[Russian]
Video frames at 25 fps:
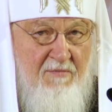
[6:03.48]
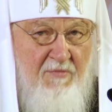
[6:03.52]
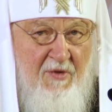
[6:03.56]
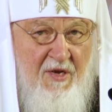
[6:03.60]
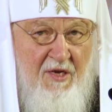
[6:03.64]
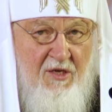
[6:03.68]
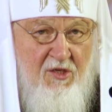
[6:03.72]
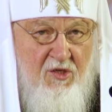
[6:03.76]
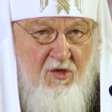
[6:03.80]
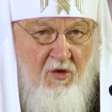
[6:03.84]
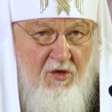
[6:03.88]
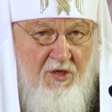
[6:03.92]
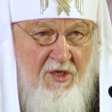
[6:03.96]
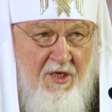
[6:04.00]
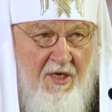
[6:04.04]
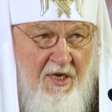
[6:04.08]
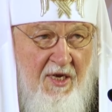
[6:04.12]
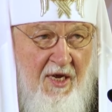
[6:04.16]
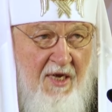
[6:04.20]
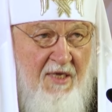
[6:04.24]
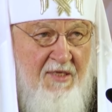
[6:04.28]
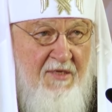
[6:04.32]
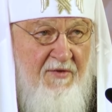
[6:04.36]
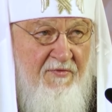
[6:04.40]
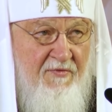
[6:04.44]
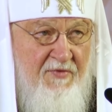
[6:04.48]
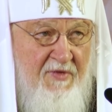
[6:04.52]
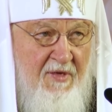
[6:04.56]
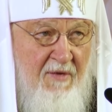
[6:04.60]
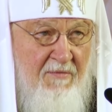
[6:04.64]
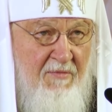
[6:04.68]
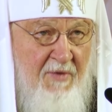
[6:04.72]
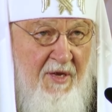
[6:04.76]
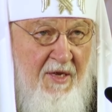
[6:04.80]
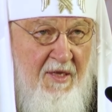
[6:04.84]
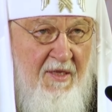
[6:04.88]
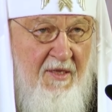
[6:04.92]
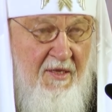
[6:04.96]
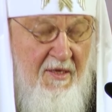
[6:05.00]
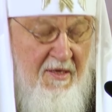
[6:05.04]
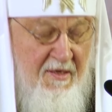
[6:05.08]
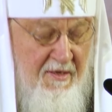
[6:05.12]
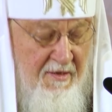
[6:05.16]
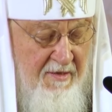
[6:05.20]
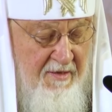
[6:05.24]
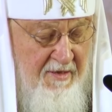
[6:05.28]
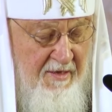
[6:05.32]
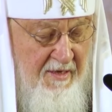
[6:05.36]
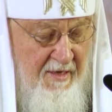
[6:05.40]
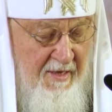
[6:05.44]
бы, экзотика, а совсем нет.
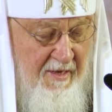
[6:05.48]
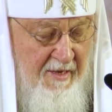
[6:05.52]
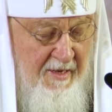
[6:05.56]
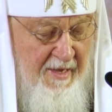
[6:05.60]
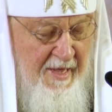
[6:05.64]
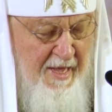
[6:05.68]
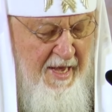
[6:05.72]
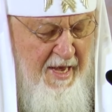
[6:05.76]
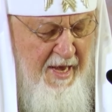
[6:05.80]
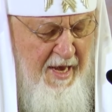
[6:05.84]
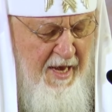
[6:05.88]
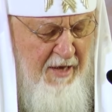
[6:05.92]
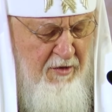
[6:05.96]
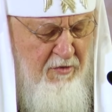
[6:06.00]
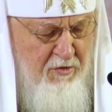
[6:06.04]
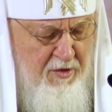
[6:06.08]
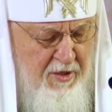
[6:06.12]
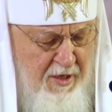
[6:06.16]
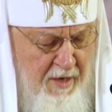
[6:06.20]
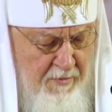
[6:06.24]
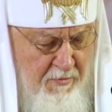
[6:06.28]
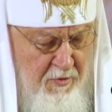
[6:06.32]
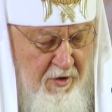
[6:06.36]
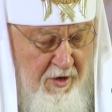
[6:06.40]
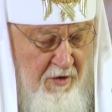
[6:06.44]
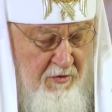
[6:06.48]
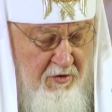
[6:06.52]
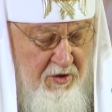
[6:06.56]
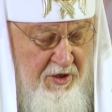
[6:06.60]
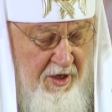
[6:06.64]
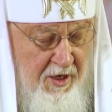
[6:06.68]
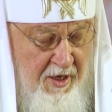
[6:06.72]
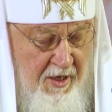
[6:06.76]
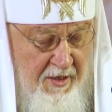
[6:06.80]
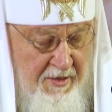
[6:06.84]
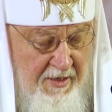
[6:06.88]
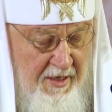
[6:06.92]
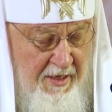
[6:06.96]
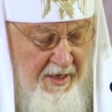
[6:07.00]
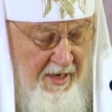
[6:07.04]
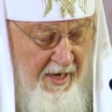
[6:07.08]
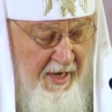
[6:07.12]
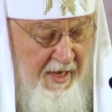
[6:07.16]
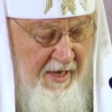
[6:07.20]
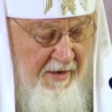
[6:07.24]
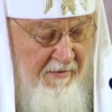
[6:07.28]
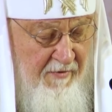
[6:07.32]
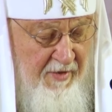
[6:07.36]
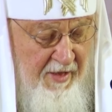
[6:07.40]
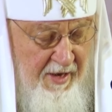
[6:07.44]
Эту тему я уже
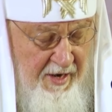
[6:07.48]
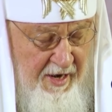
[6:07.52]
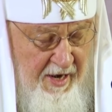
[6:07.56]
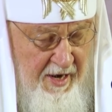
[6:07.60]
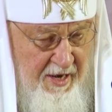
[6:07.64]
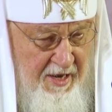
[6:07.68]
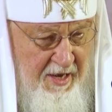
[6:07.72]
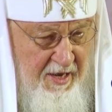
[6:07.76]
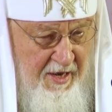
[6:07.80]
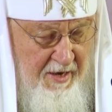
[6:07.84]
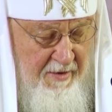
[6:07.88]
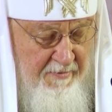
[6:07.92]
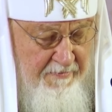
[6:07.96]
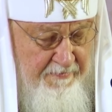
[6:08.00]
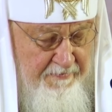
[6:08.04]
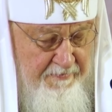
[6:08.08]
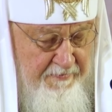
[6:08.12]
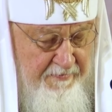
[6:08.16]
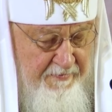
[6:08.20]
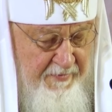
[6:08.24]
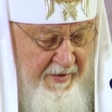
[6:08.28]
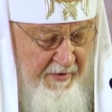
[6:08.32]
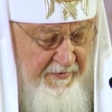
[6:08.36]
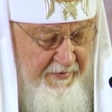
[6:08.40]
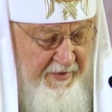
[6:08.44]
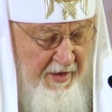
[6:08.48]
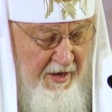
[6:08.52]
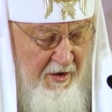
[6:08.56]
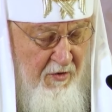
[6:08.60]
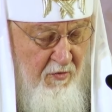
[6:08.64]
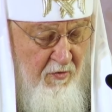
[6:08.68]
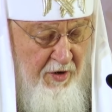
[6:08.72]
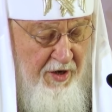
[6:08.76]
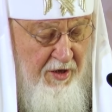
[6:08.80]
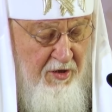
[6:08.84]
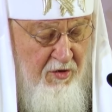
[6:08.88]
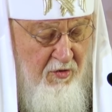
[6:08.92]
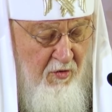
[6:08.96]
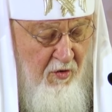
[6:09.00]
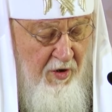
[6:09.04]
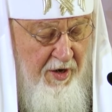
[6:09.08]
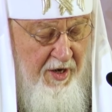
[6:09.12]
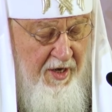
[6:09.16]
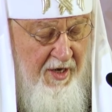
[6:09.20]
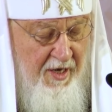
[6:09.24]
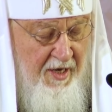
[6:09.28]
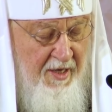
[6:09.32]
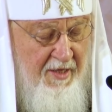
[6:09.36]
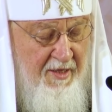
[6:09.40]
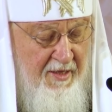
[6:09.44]
затрагивал ранее. Повторю, риторика